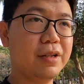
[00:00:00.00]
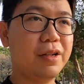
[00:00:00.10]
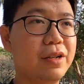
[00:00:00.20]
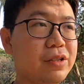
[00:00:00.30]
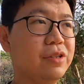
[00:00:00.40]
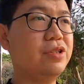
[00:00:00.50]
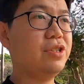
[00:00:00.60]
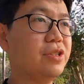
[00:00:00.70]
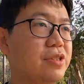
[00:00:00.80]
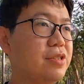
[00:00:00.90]
一个
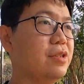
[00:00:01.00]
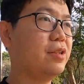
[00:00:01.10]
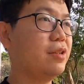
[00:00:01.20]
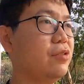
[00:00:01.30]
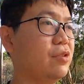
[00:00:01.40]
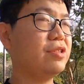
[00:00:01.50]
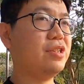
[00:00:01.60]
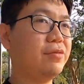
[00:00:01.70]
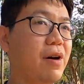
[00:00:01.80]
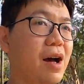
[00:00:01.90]
启示或
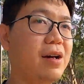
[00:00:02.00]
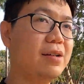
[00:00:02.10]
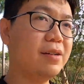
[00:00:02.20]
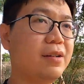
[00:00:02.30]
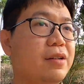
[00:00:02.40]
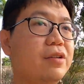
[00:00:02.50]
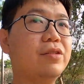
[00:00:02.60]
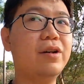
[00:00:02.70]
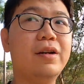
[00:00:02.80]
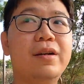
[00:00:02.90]
启发。
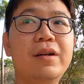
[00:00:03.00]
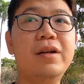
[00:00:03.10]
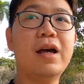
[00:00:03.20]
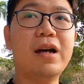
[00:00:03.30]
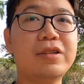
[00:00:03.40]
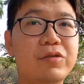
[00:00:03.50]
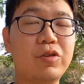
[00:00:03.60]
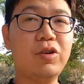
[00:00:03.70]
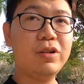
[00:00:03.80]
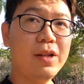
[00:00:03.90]
对。然后想
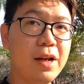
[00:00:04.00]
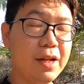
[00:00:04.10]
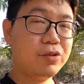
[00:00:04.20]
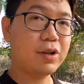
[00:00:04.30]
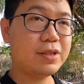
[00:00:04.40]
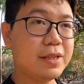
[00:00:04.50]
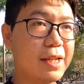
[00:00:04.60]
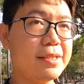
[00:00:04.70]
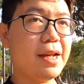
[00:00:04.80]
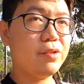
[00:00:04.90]
说，很推荐
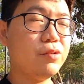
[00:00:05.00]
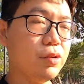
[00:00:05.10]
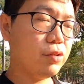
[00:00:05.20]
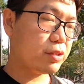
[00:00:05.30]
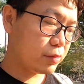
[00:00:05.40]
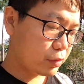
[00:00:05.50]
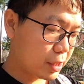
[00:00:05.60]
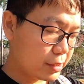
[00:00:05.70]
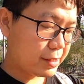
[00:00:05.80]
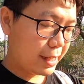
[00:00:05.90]
大家，如果因为这部
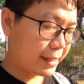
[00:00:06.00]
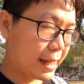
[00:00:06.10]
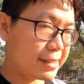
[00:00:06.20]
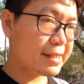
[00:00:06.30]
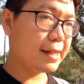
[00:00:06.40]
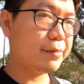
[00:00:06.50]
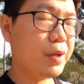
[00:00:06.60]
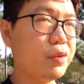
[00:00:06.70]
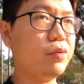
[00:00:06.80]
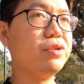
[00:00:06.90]
电影才刚上映
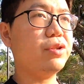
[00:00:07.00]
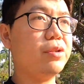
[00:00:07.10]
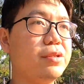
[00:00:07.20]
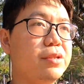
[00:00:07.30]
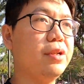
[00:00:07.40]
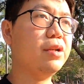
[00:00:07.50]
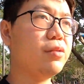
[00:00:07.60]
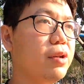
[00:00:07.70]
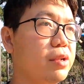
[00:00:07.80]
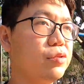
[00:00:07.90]
没多久，十二
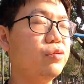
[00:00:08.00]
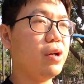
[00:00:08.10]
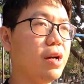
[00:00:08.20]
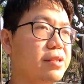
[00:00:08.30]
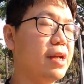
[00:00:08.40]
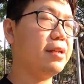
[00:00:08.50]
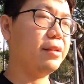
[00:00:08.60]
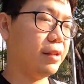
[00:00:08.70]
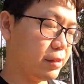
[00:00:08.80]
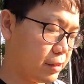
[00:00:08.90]
月二十五号上
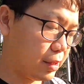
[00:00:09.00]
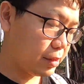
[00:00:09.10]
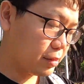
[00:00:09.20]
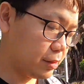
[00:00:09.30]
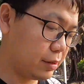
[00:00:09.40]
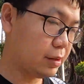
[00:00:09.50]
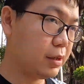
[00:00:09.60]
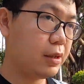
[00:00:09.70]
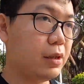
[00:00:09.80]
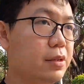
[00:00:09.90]
映的，今天是
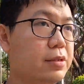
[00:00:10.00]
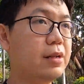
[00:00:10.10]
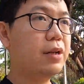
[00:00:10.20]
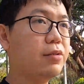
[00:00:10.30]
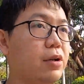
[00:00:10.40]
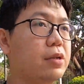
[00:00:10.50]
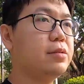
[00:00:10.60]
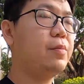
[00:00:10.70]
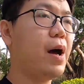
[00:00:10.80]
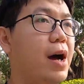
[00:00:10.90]
十二月二
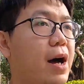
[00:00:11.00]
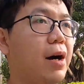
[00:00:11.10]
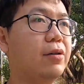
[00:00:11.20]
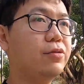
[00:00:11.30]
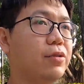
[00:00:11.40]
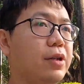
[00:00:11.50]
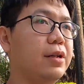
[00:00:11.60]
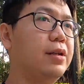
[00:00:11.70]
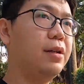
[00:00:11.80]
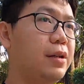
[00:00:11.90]
十八号，所以